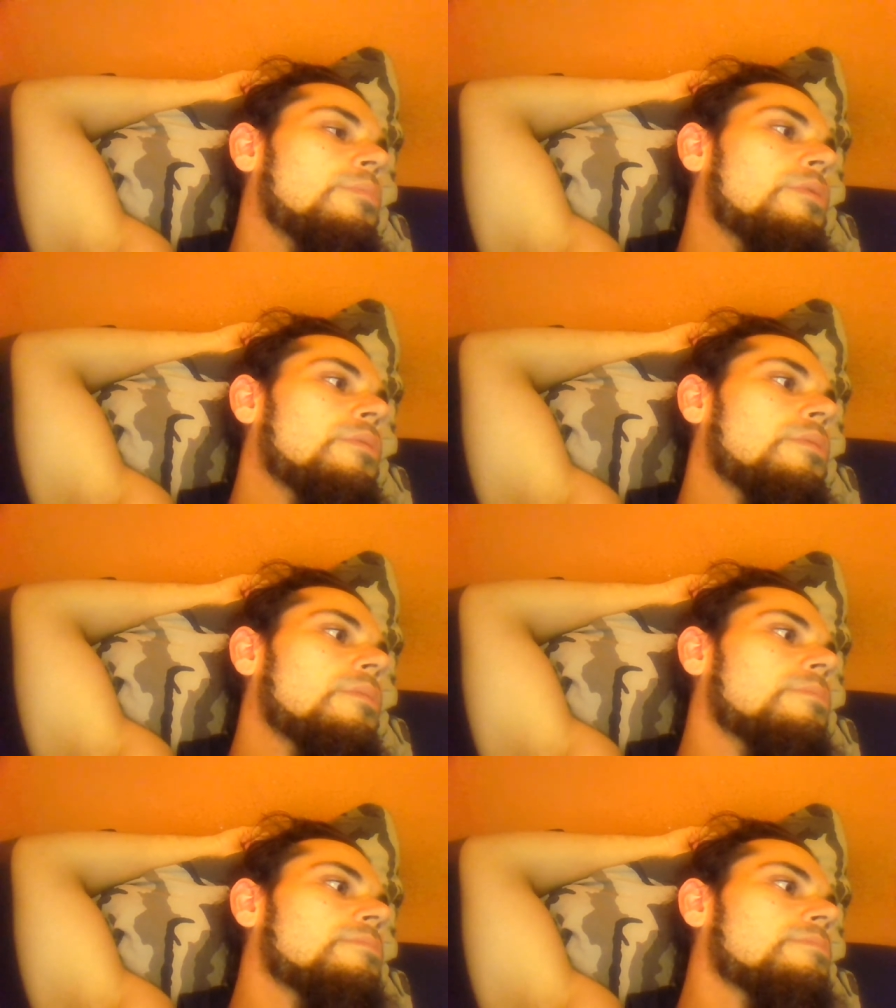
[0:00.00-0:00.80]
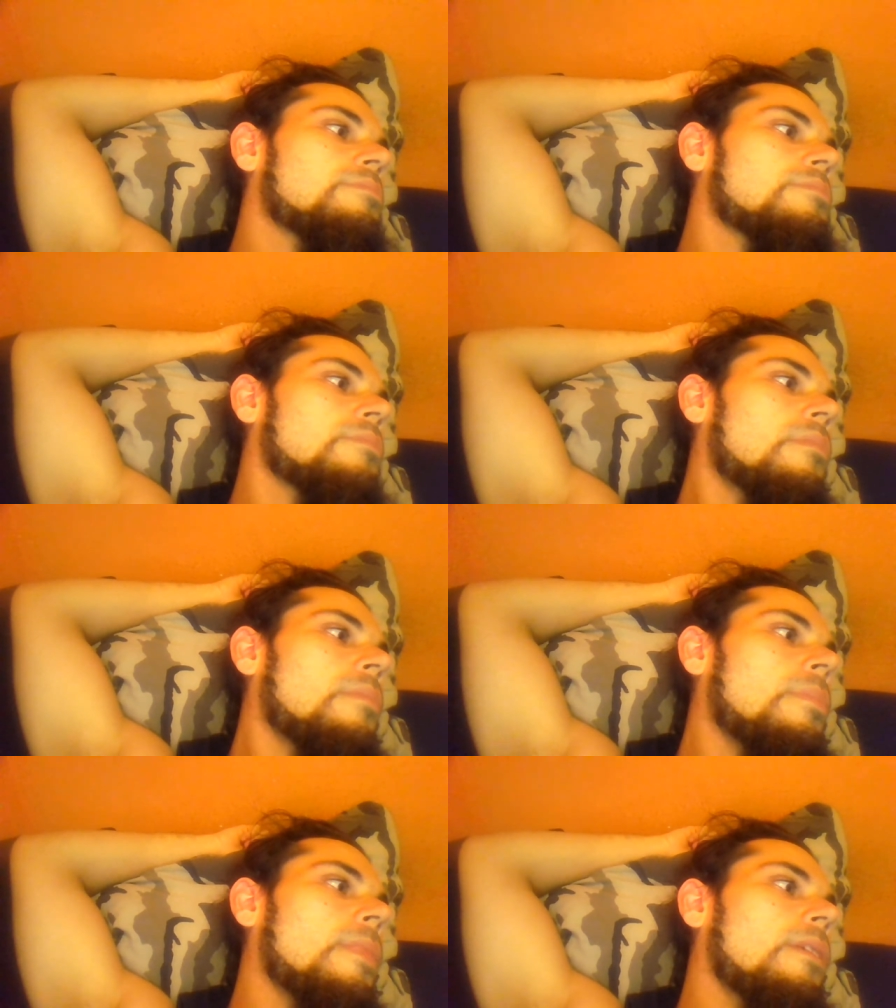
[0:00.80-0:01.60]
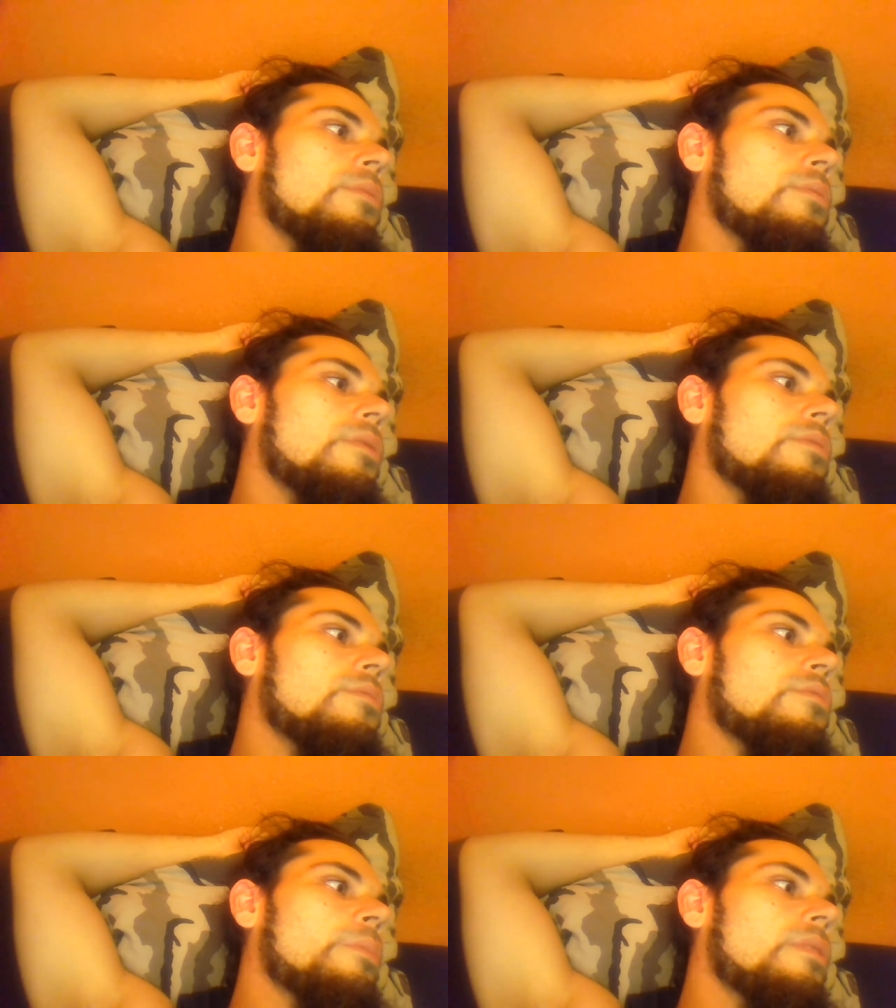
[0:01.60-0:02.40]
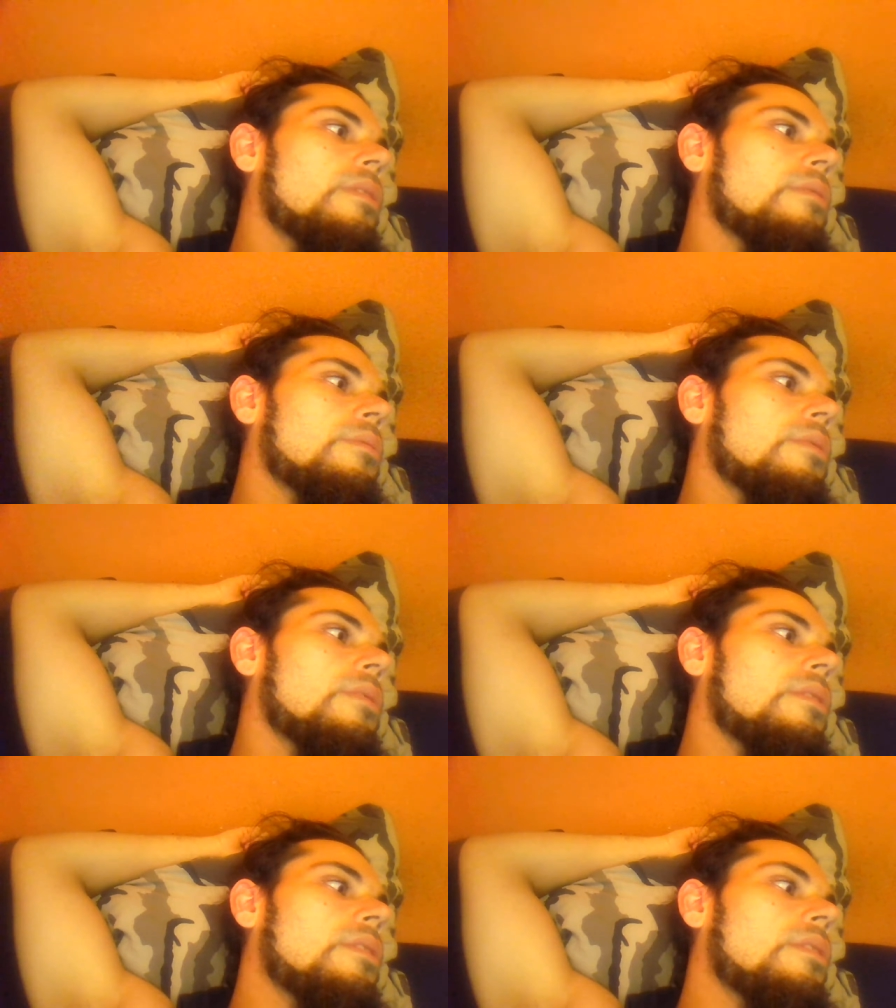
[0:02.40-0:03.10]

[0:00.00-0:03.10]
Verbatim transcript: Also Trockenobst und da habe ich eigentlich schon irgendwie Lust drauf,